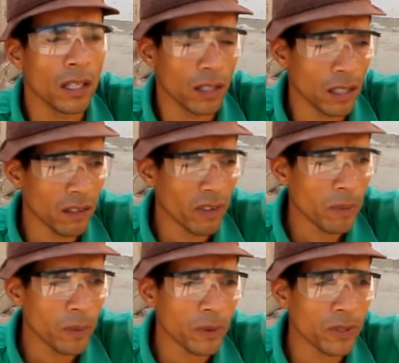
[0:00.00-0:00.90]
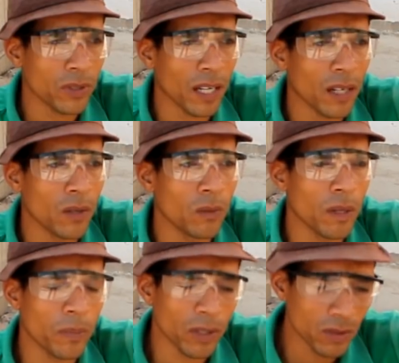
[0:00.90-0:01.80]
e vai proporcionar
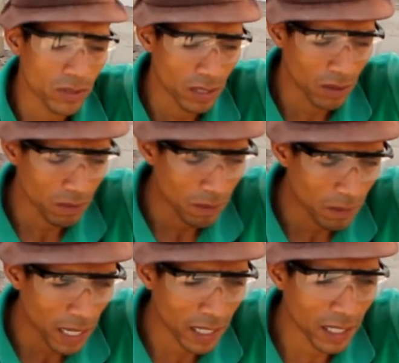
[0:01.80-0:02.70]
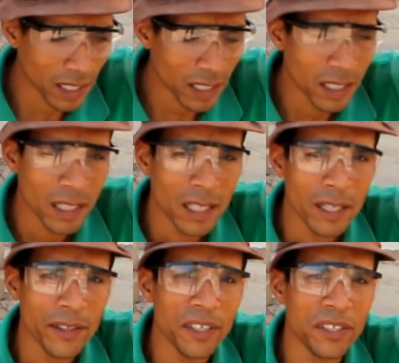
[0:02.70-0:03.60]
uma produção bacana
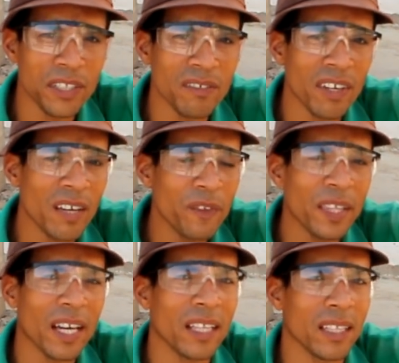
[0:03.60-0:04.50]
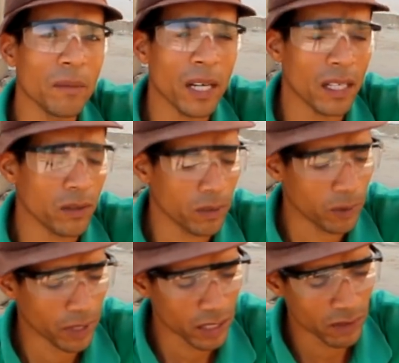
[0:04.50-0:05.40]
e a gente vai evitar retrabalho,
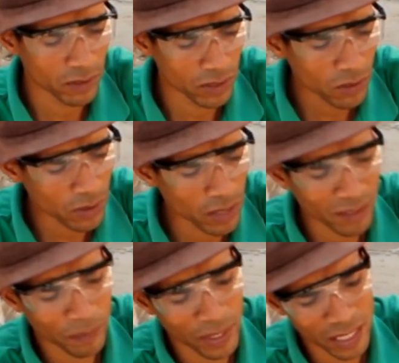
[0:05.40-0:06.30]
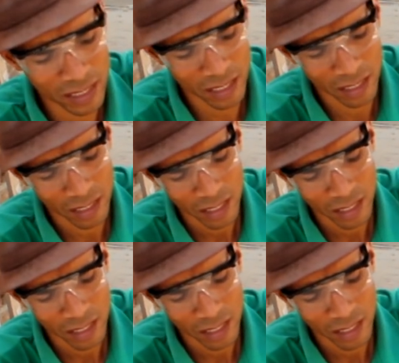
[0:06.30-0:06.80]
porque se você tem uma peça